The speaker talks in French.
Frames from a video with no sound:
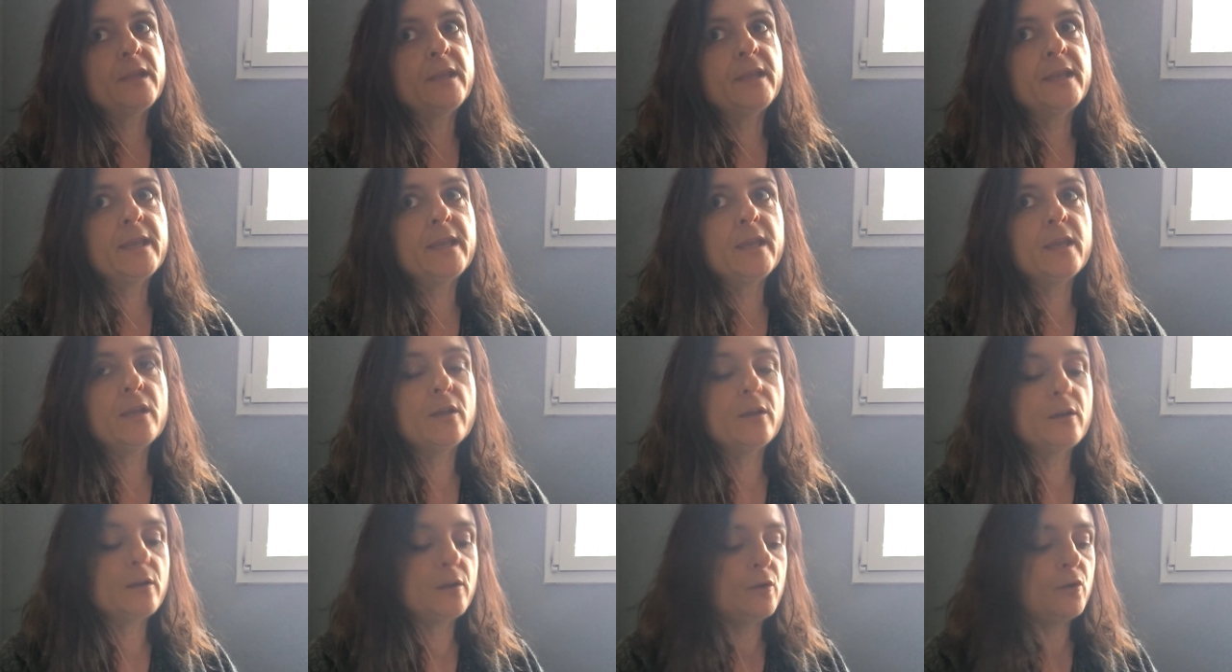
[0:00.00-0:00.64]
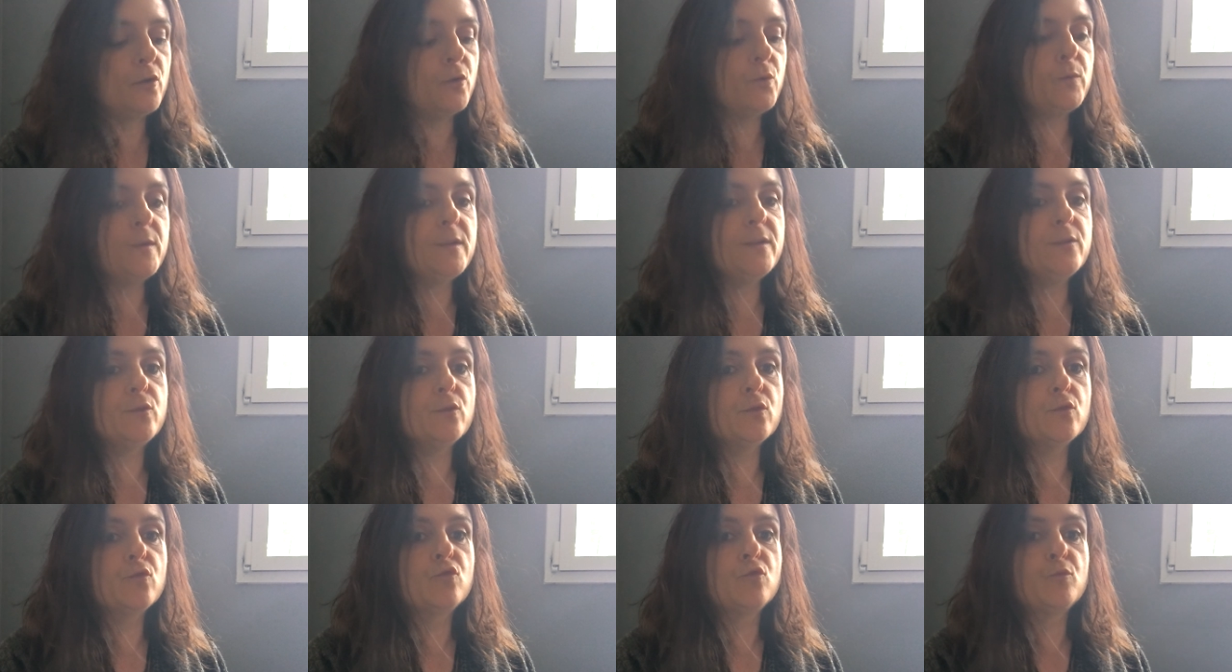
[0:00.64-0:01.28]
et le 8
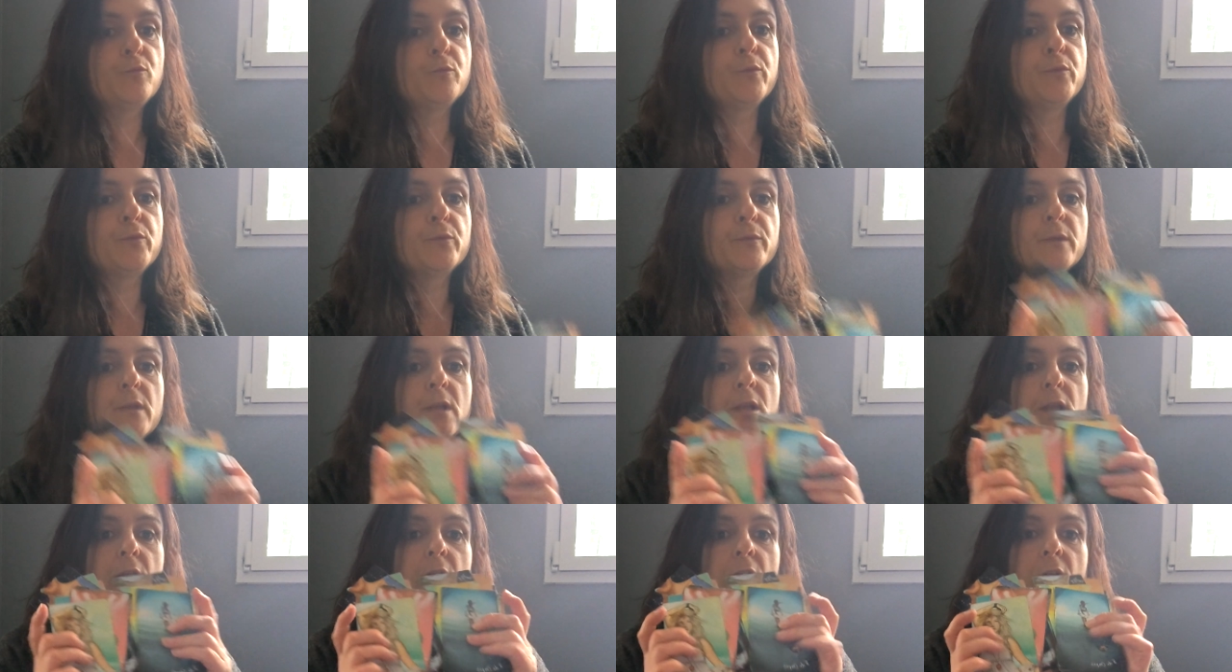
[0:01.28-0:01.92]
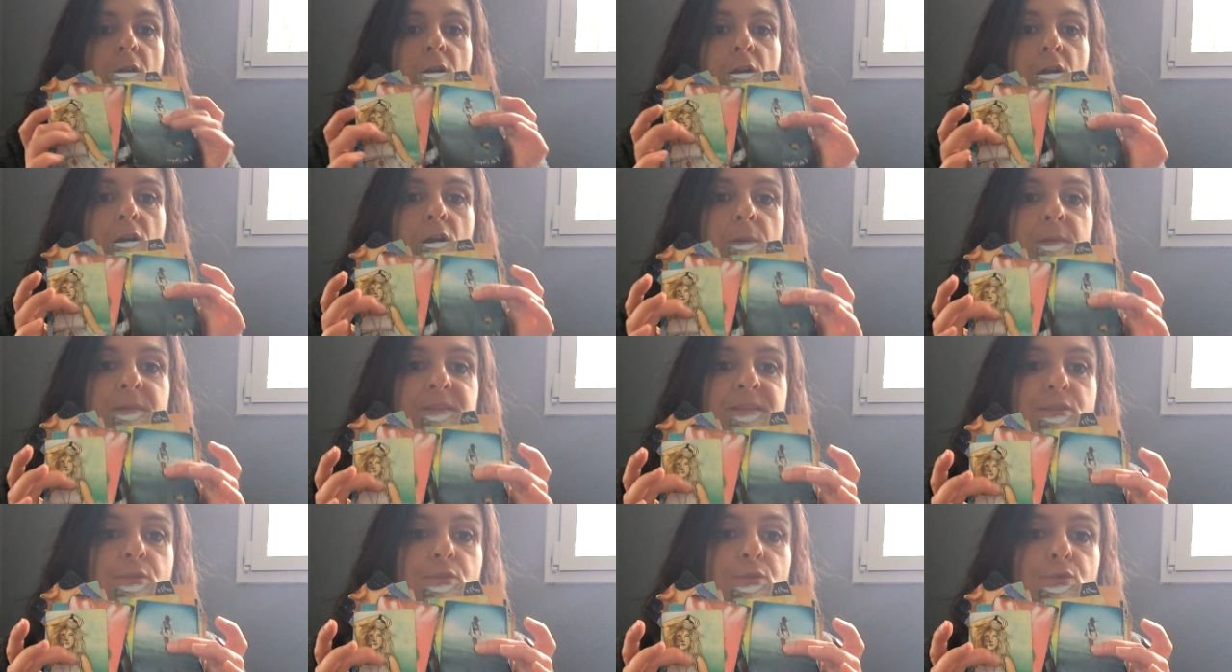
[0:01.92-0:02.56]
de coupe. Comme
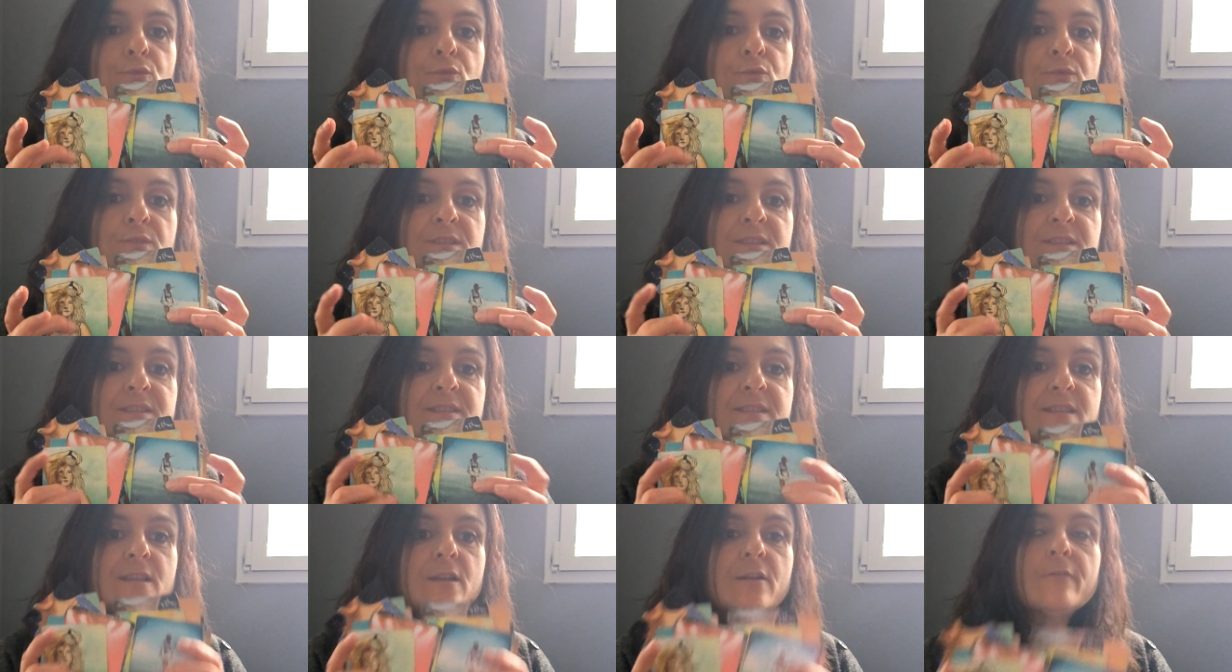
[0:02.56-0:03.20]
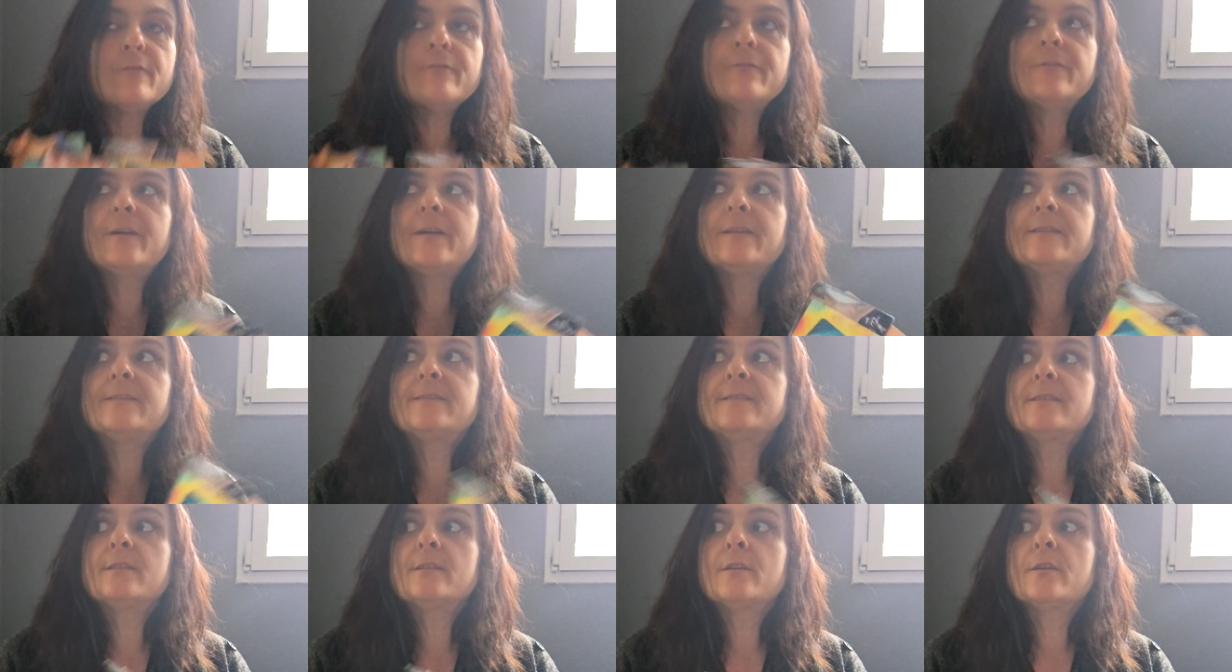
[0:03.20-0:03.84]
si on nous disait en
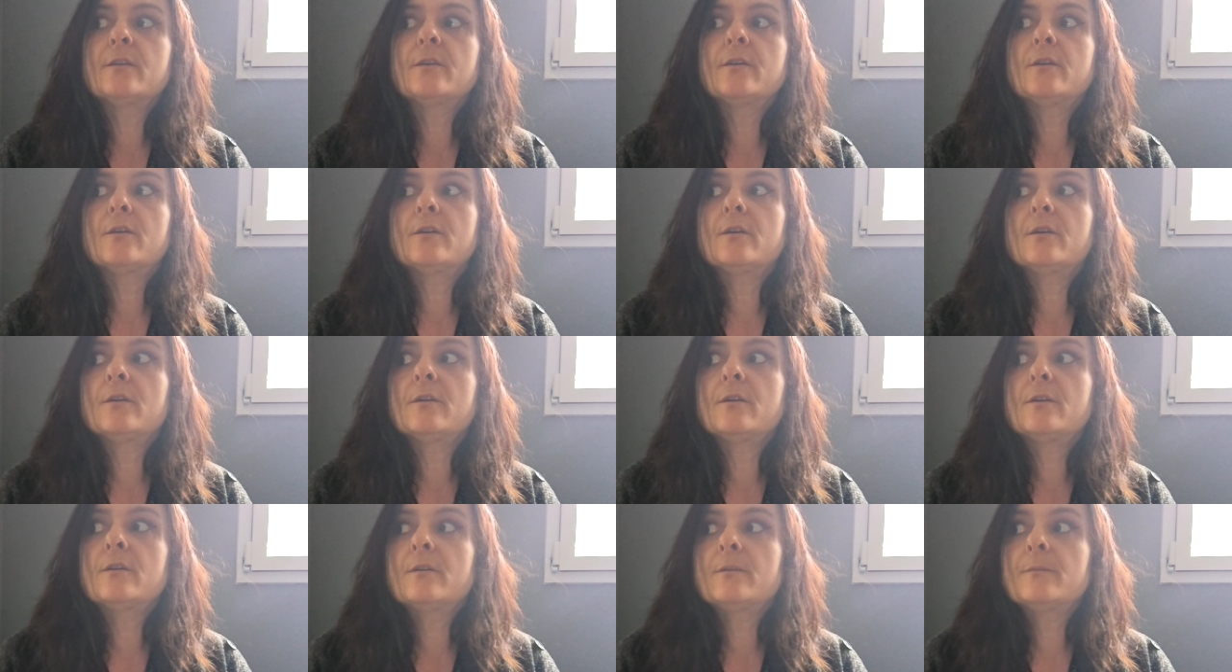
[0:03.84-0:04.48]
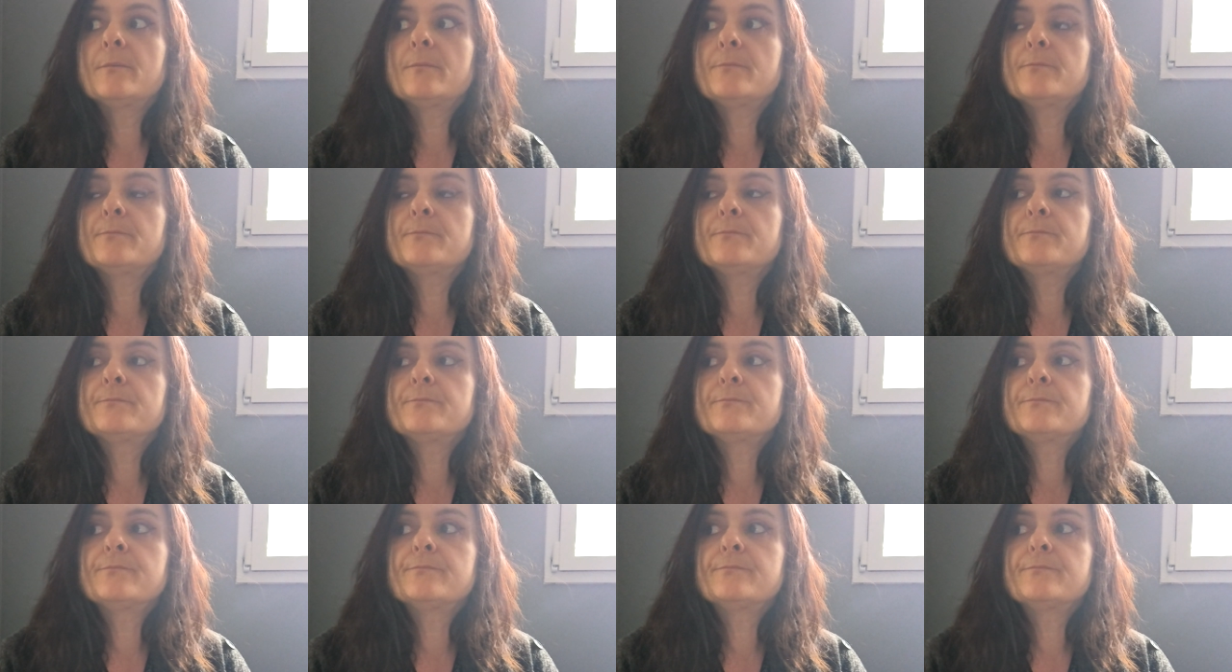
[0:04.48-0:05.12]
fait
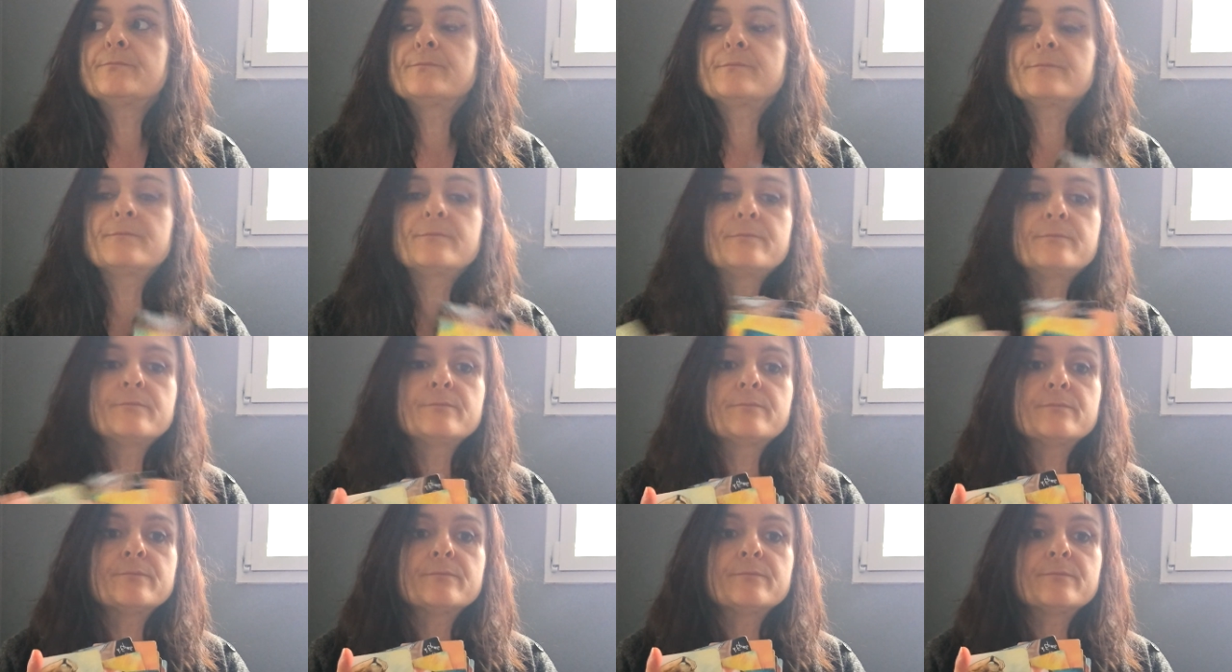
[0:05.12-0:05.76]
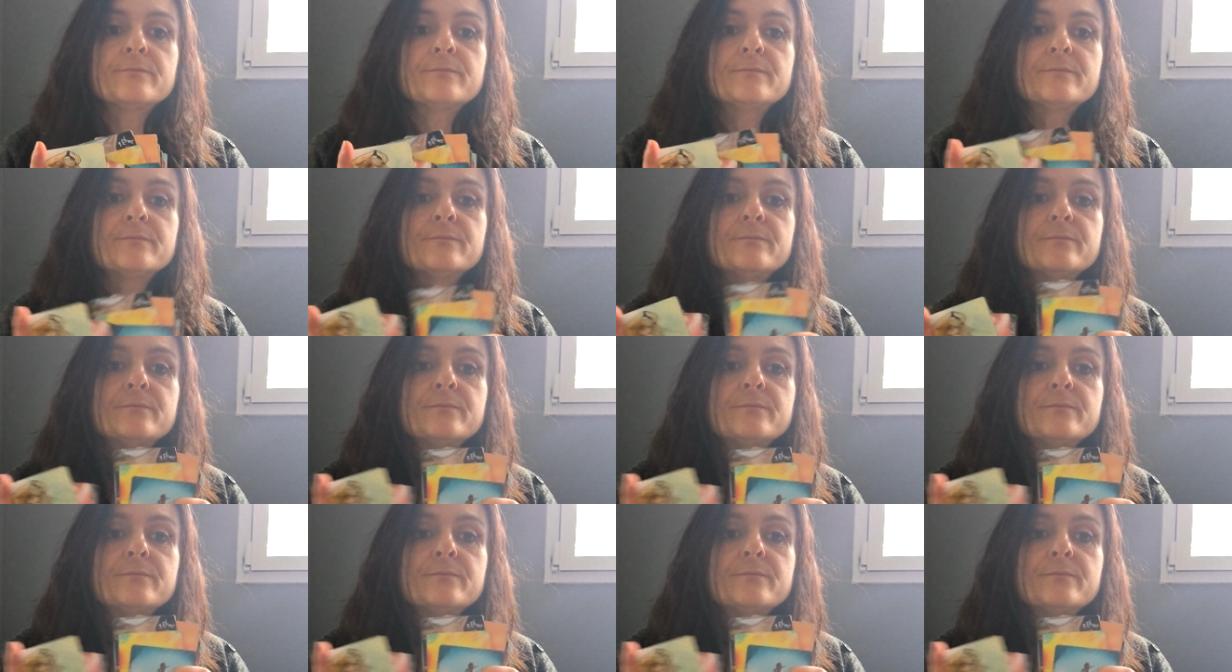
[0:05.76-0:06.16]
euh,